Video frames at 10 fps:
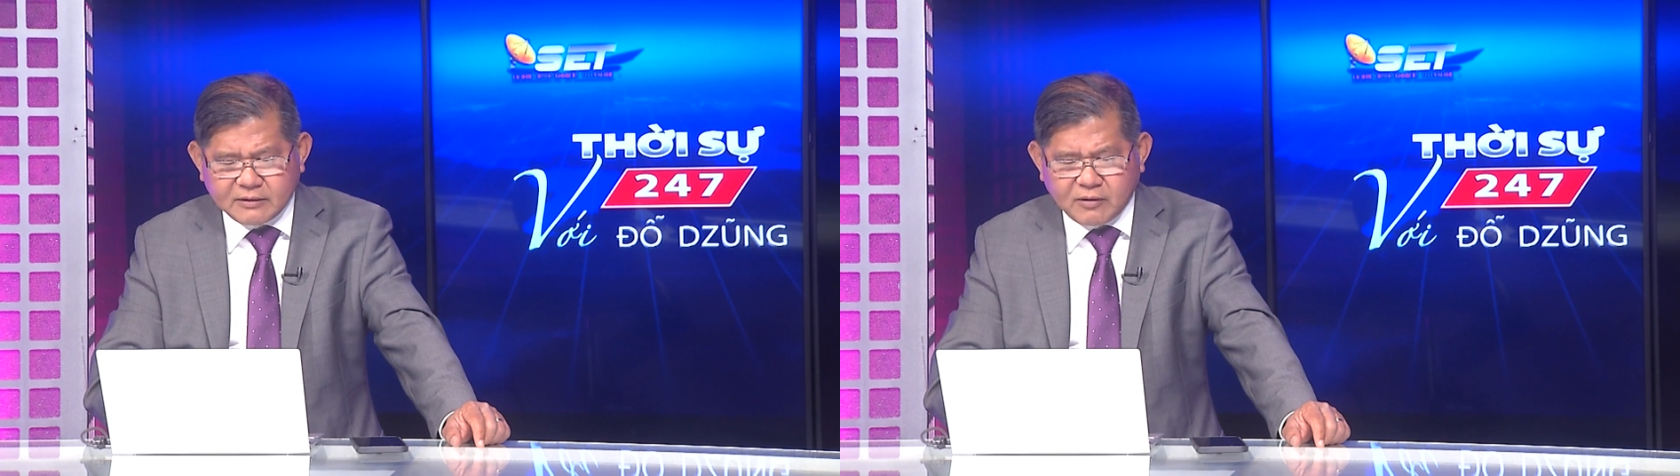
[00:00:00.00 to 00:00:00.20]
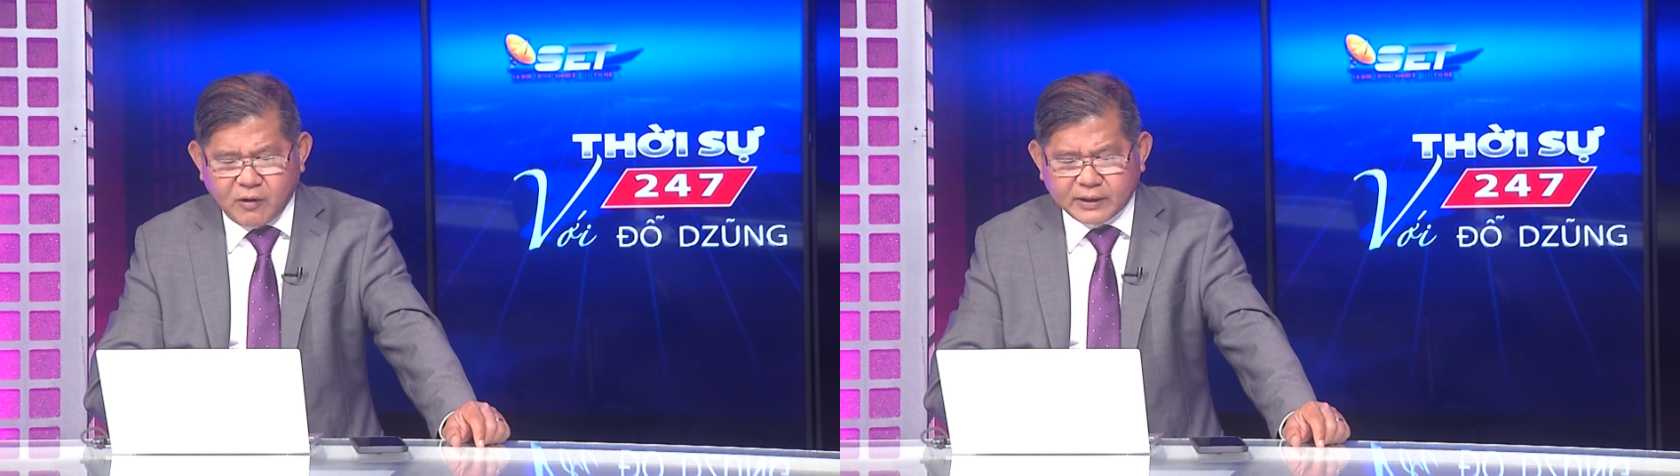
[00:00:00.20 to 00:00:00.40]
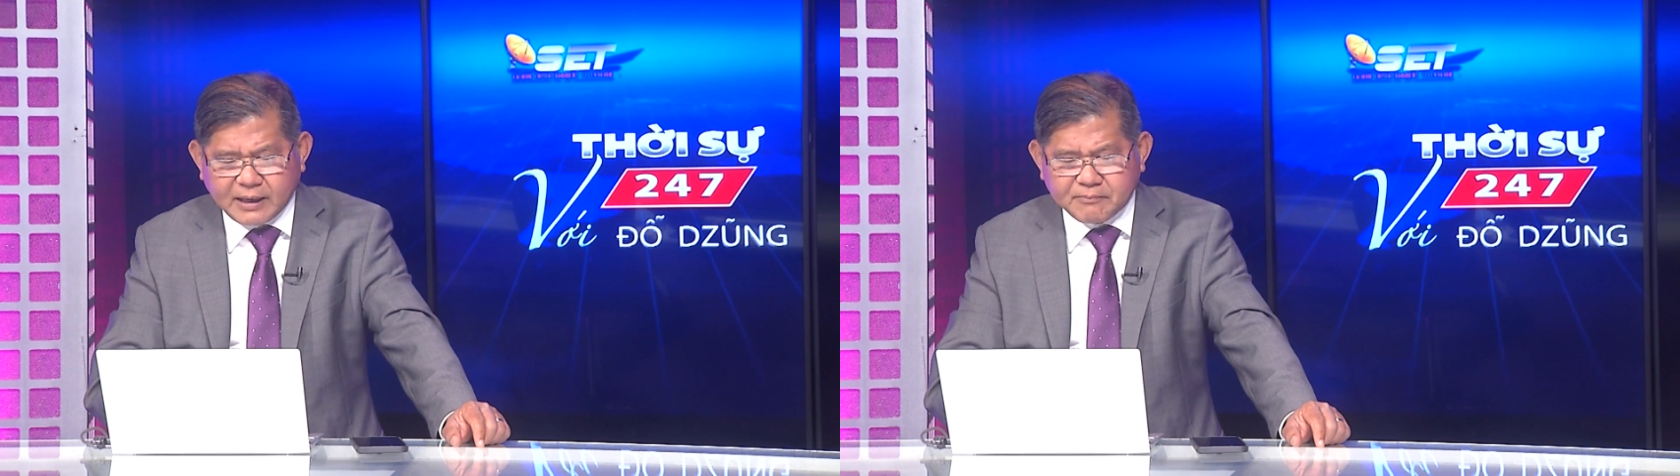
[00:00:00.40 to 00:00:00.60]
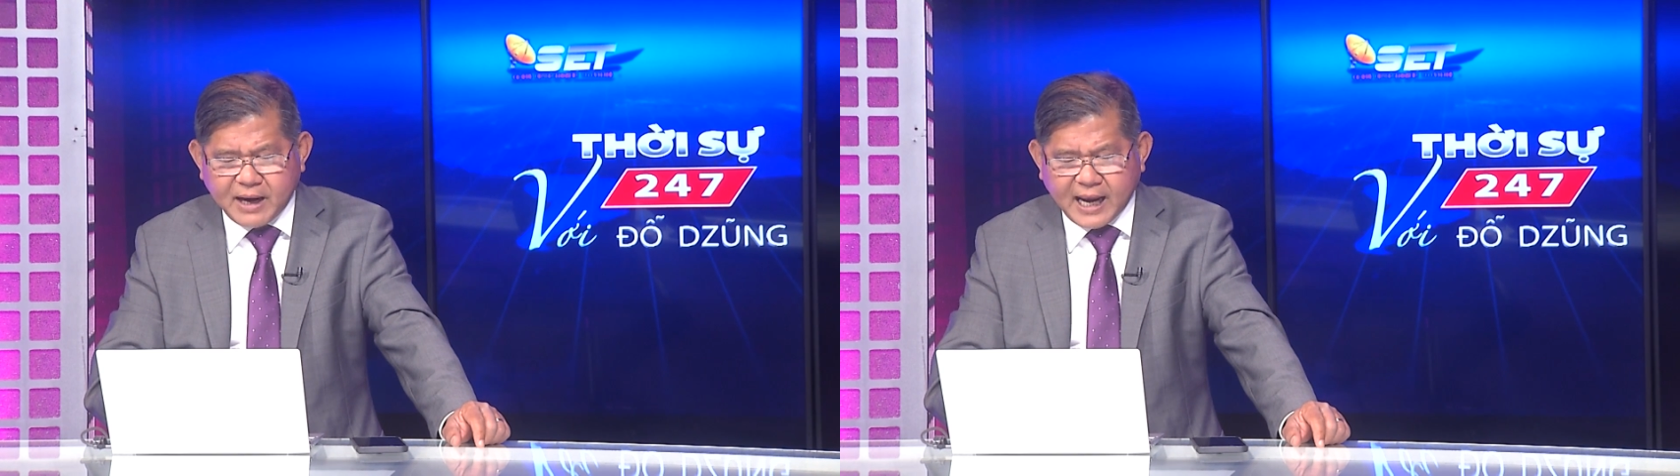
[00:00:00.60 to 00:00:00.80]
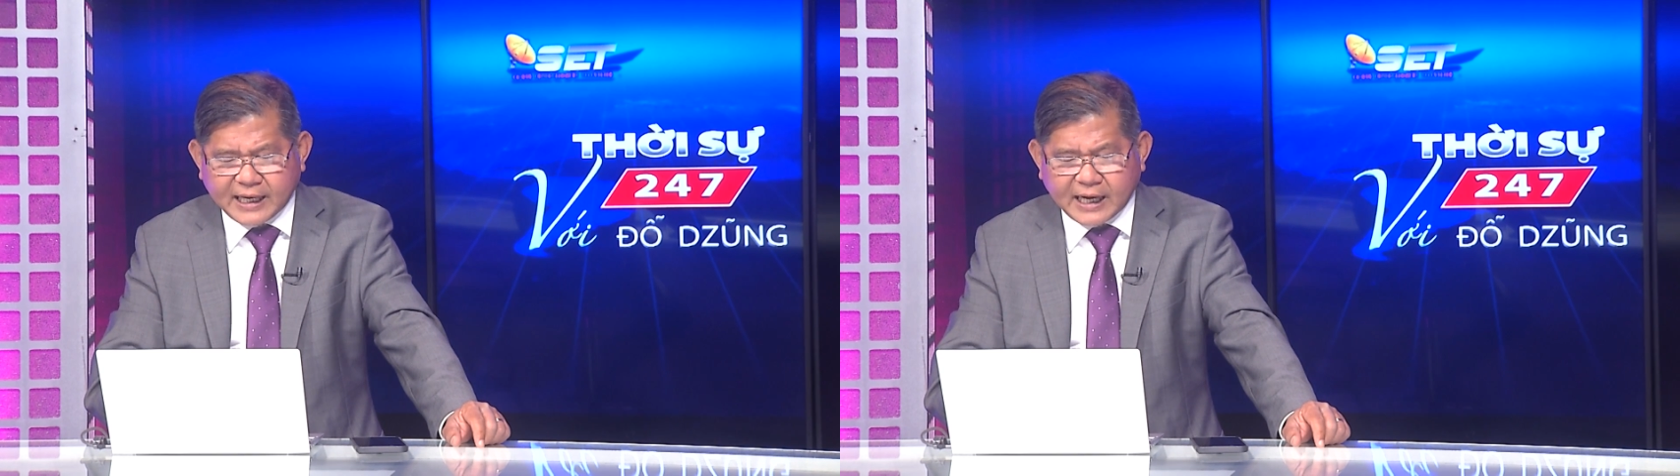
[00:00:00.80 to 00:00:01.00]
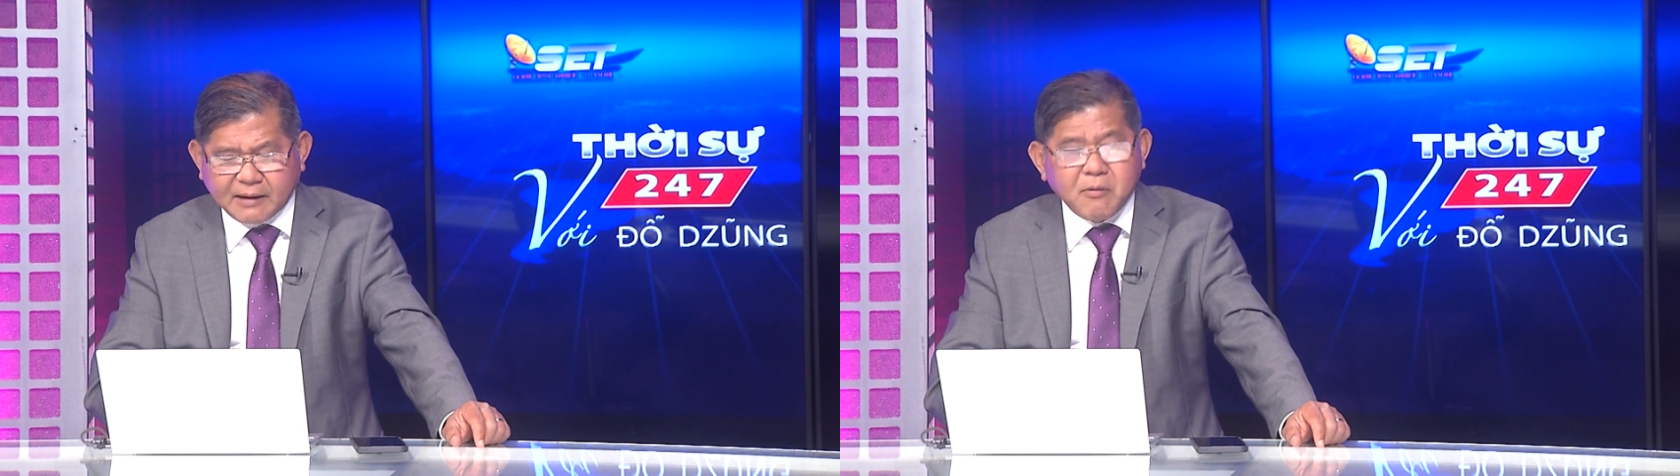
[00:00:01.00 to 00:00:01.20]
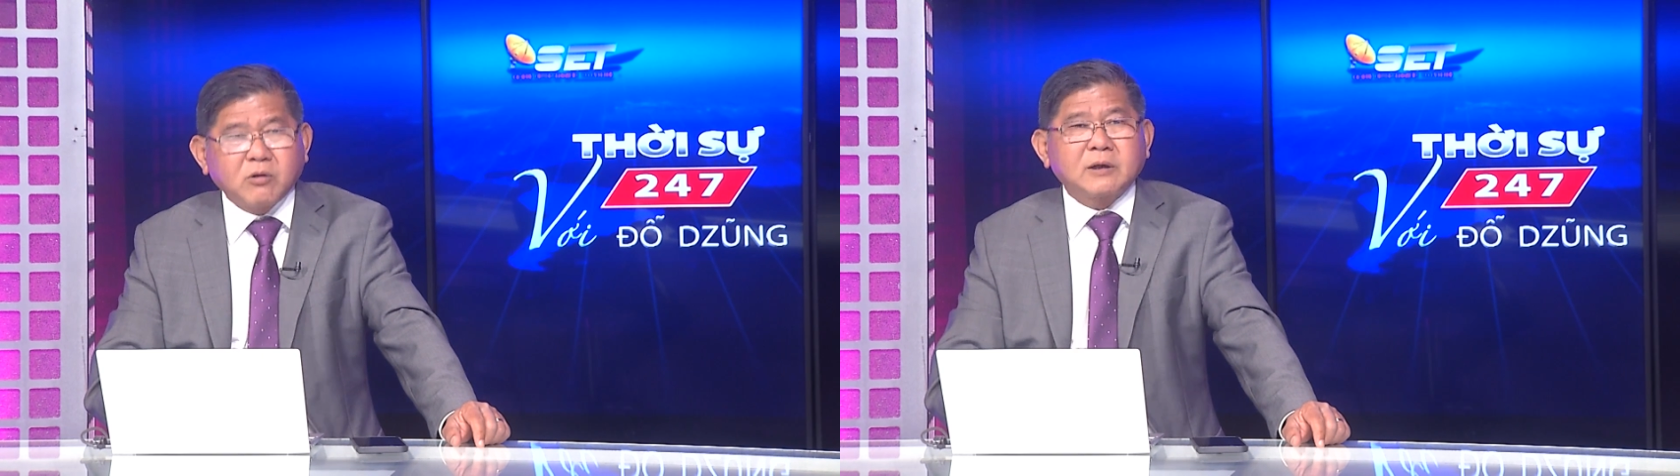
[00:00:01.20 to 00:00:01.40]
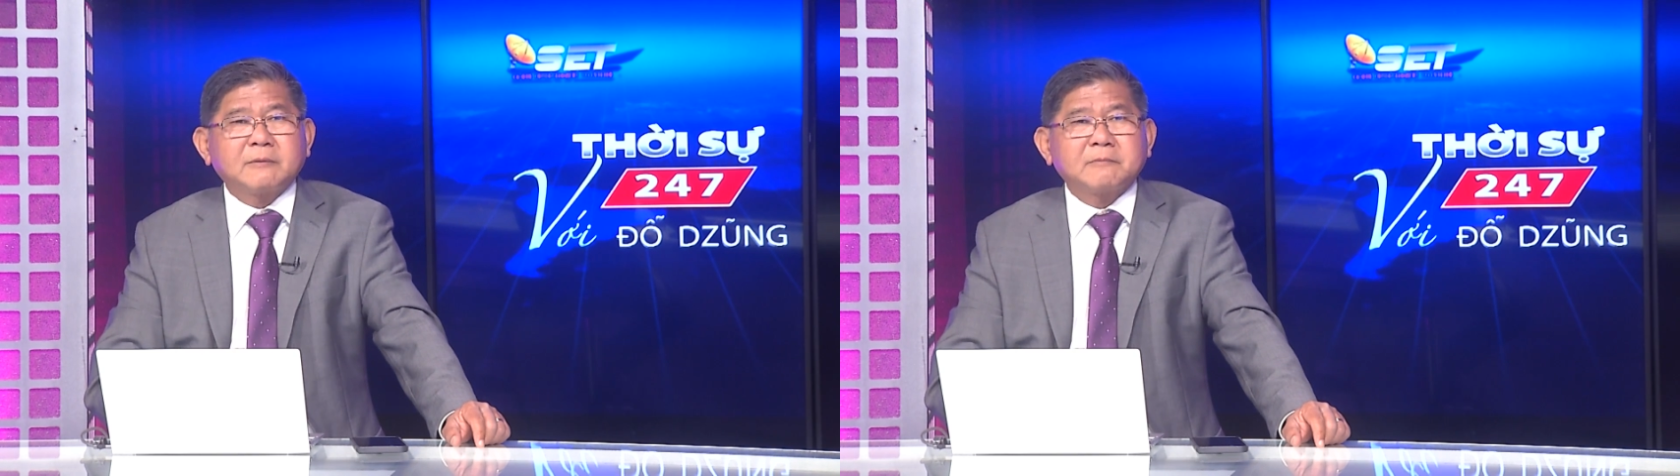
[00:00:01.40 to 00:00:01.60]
hồi năm hai nghìn không trăm hai mươi mốt,